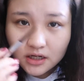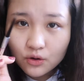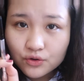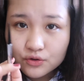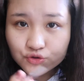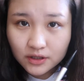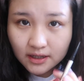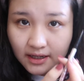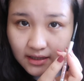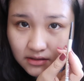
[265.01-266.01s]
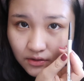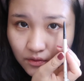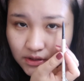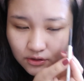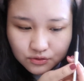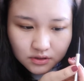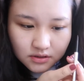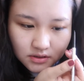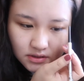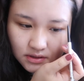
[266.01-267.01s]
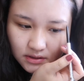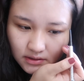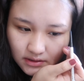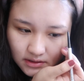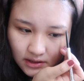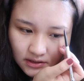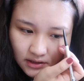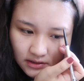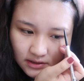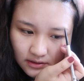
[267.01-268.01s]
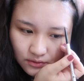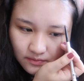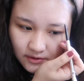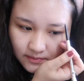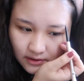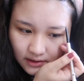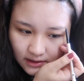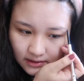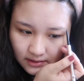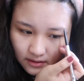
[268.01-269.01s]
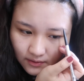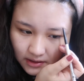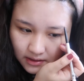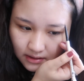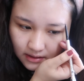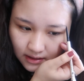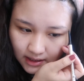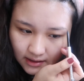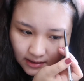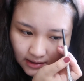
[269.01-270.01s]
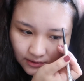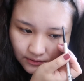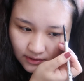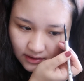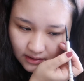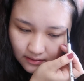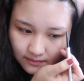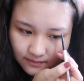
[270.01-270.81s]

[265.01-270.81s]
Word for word: 然后我又选了一个黑色，因为我想说，想尝试一下，如果眉毛黑色的话，其实看着感觉也